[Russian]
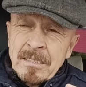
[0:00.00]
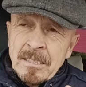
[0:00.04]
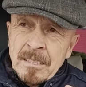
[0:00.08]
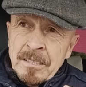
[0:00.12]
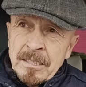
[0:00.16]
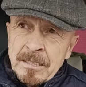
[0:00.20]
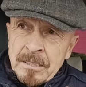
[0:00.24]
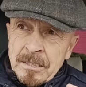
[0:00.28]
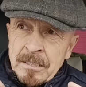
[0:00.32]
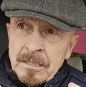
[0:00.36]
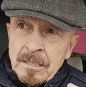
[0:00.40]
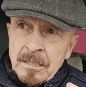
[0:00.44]

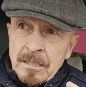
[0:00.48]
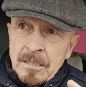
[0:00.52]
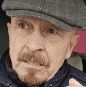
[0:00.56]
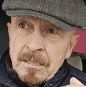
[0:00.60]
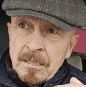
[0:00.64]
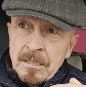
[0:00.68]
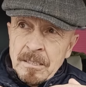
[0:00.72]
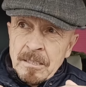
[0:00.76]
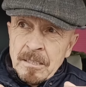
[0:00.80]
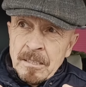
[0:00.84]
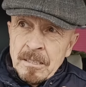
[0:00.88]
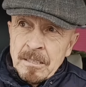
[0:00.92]
из,
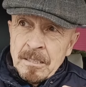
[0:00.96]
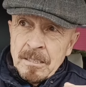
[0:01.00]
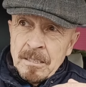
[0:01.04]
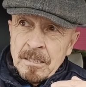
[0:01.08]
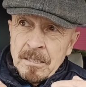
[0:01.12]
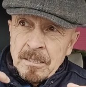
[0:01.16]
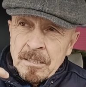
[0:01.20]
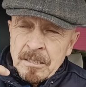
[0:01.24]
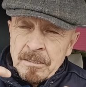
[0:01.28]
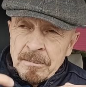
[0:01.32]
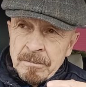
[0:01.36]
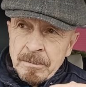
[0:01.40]

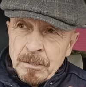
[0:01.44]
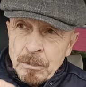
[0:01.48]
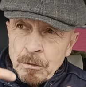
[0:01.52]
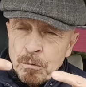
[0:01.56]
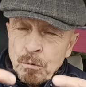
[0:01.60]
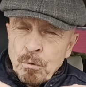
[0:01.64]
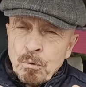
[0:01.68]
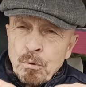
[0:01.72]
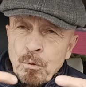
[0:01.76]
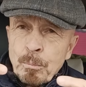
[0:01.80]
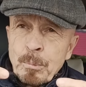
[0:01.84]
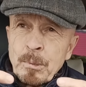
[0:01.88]
из
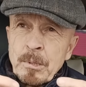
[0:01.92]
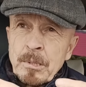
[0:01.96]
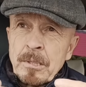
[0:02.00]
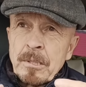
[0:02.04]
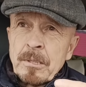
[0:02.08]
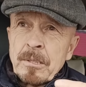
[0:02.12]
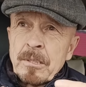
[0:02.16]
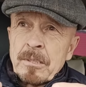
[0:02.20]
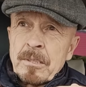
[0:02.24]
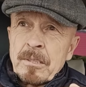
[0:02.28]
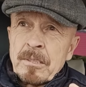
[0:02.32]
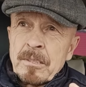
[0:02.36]
своего
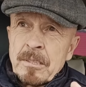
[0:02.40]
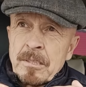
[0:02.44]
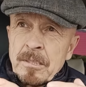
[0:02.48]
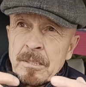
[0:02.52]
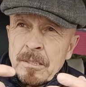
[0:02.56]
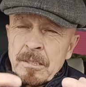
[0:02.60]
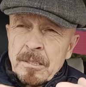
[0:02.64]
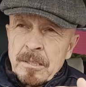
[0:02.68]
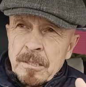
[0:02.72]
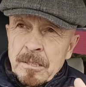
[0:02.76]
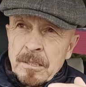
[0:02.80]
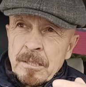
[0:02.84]
опыта
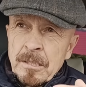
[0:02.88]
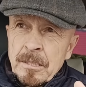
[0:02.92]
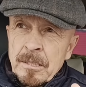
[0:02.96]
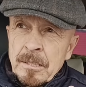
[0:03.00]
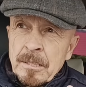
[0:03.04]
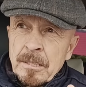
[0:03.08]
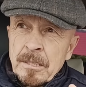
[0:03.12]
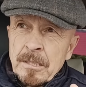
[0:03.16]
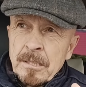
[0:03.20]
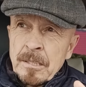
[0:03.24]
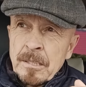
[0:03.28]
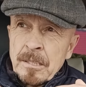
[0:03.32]
э,
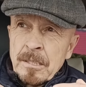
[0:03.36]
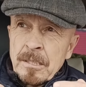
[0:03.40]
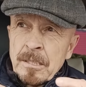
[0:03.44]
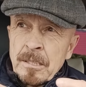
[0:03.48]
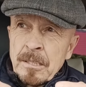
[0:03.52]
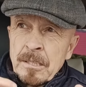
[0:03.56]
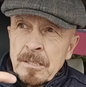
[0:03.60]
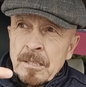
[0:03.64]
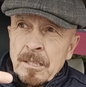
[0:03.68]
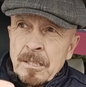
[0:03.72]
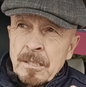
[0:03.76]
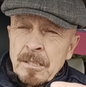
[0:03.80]

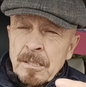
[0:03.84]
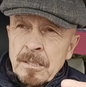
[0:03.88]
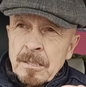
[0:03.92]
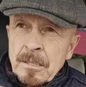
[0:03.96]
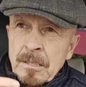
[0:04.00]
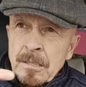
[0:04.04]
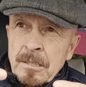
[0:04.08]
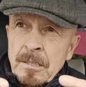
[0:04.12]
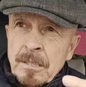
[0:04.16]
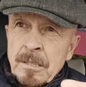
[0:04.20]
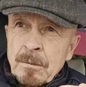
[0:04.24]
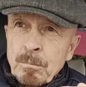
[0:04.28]
это
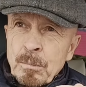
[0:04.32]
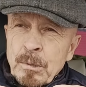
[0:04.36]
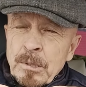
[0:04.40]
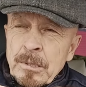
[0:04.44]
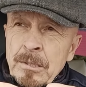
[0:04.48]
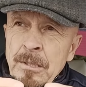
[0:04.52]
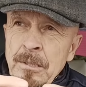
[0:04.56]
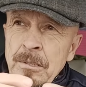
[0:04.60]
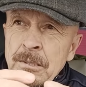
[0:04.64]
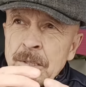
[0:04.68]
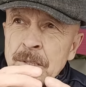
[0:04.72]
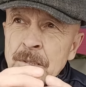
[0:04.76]
как бы
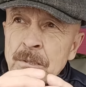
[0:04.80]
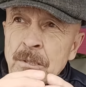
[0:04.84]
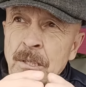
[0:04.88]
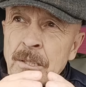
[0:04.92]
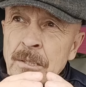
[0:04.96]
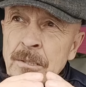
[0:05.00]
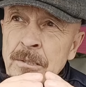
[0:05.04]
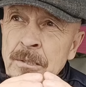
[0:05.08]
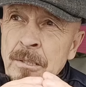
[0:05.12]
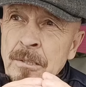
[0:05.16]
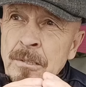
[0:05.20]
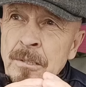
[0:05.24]

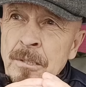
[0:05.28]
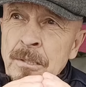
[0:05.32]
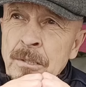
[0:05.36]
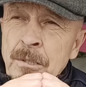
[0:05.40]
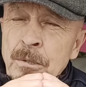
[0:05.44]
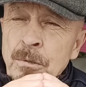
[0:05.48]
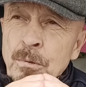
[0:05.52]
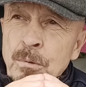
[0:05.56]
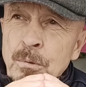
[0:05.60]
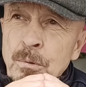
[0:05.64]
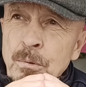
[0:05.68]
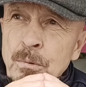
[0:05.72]

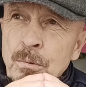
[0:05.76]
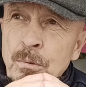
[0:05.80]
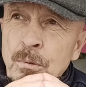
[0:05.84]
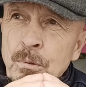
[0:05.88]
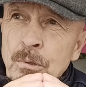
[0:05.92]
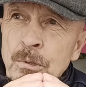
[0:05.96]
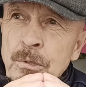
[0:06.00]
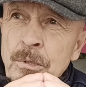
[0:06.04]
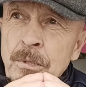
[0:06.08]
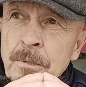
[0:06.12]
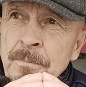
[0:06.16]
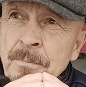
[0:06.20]
ассоциирует. То
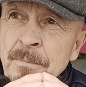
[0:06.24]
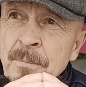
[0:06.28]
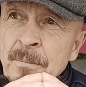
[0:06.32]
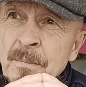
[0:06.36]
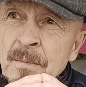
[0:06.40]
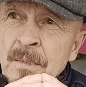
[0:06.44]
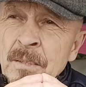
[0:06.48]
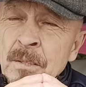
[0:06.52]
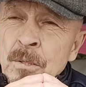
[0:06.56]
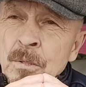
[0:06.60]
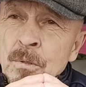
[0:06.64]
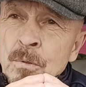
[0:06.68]
есть
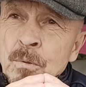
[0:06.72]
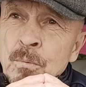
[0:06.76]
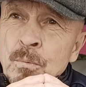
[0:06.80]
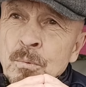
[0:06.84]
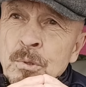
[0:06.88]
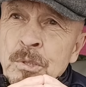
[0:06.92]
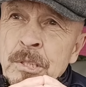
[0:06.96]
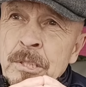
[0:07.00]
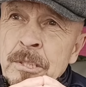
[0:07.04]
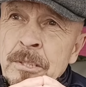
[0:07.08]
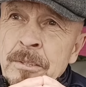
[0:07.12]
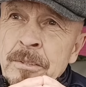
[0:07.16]
у
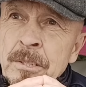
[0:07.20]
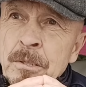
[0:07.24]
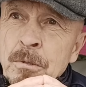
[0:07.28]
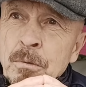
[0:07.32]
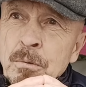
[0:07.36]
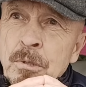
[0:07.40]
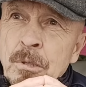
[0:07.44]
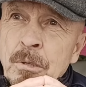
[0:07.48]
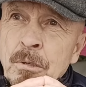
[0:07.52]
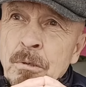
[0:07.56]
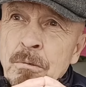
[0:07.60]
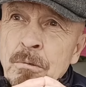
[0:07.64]
человека
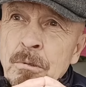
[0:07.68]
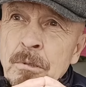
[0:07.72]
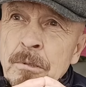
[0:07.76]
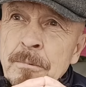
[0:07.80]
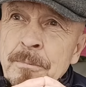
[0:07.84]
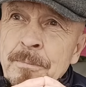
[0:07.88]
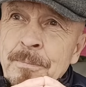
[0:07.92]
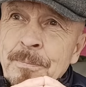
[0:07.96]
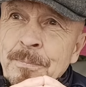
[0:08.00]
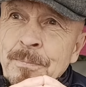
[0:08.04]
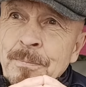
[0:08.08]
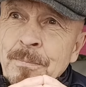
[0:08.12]
вот
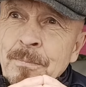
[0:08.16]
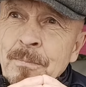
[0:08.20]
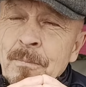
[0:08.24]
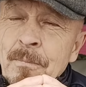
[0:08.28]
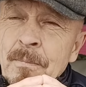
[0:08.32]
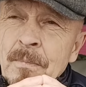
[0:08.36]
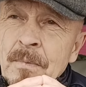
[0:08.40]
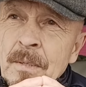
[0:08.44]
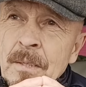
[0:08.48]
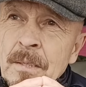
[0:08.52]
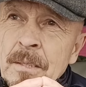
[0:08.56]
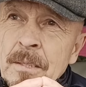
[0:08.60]
такого
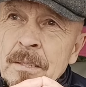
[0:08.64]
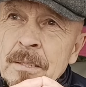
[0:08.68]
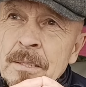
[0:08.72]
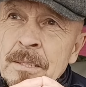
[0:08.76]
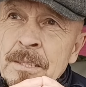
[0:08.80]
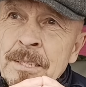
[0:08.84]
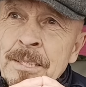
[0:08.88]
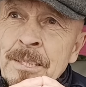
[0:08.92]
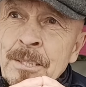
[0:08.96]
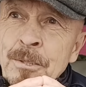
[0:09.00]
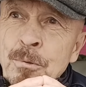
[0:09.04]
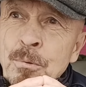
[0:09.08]

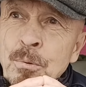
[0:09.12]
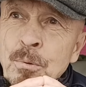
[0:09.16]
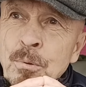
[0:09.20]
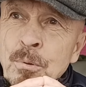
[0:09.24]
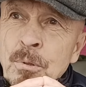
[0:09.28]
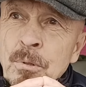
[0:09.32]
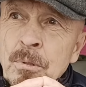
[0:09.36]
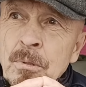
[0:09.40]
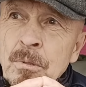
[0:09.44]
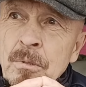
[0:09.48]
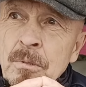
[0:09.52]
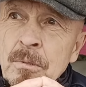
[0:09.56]

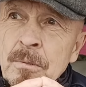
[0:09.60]
нету